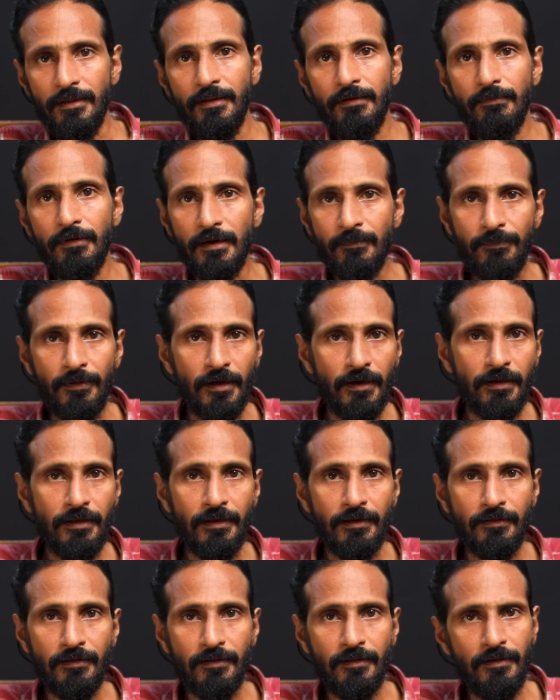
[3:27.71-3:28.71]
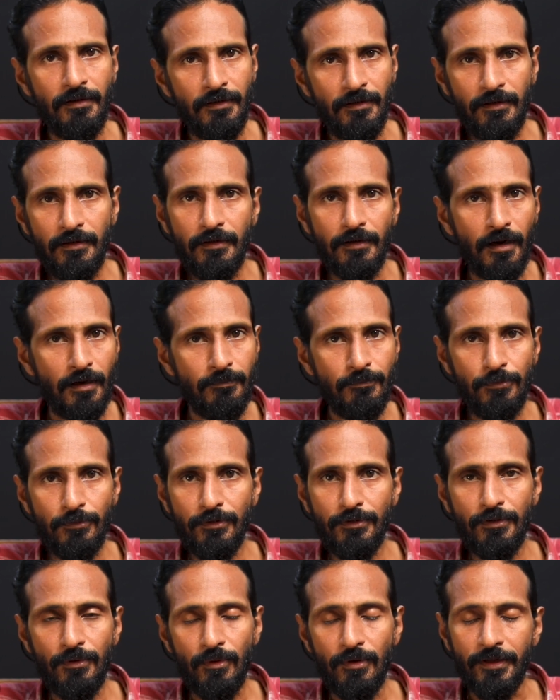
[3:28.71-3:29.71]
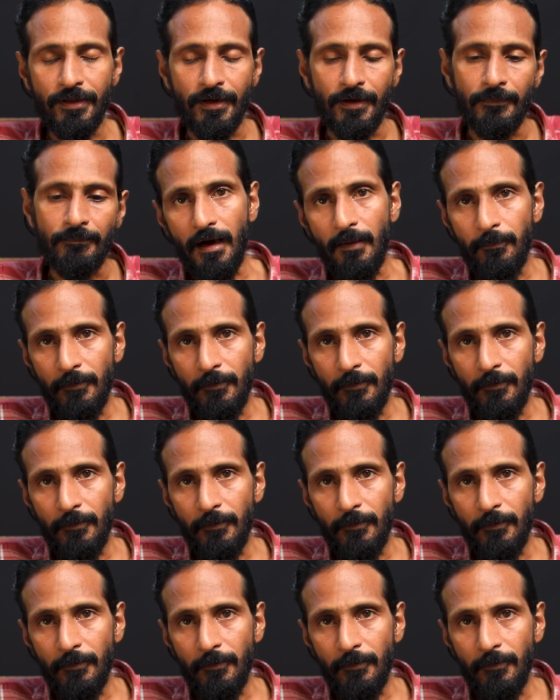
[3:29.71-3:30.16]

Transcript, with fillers: எதிர்பார்ப்பாக இருந்தது என்று நான் புரிந்து கொள்கிறேன்